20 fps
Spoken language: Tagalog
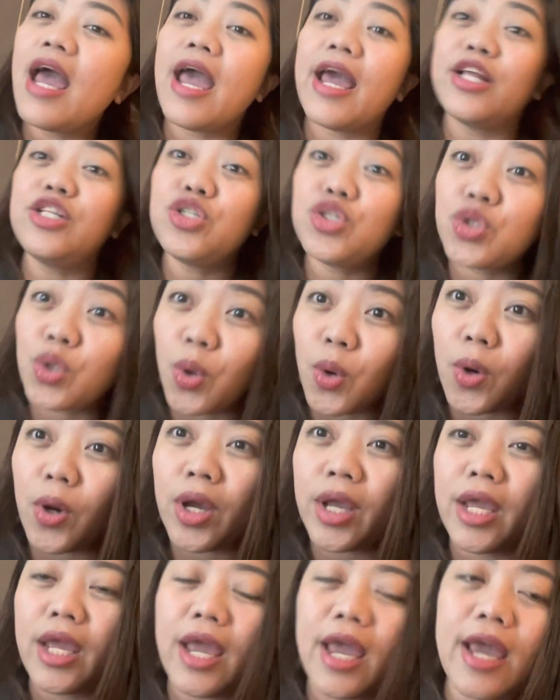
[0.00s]

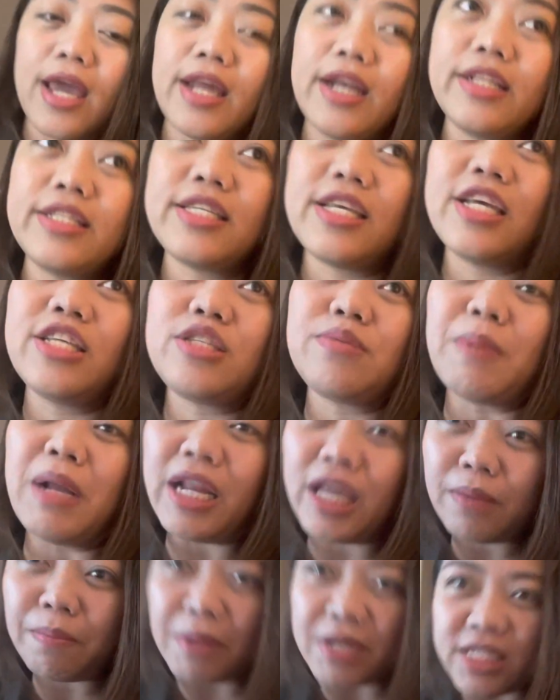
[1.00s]
enjoy, and since
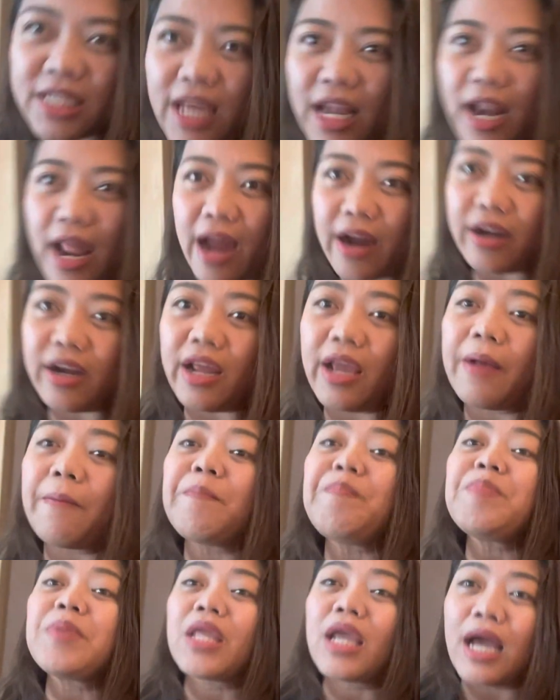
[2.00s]
maliit pa si Alaric,
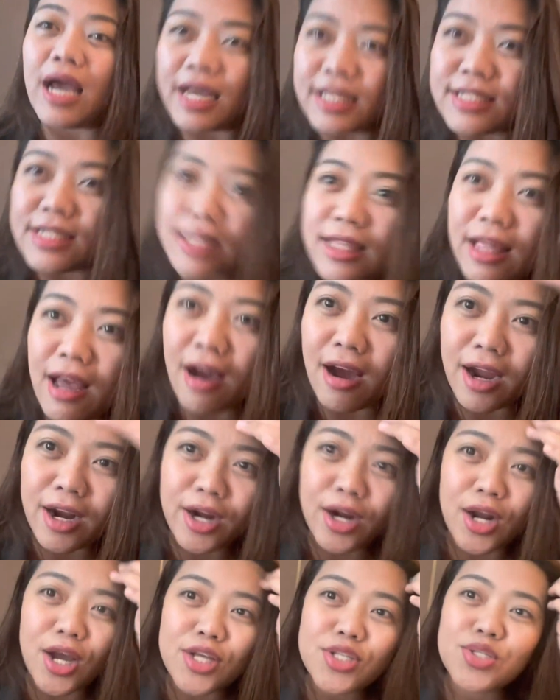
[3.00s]
at si Taara.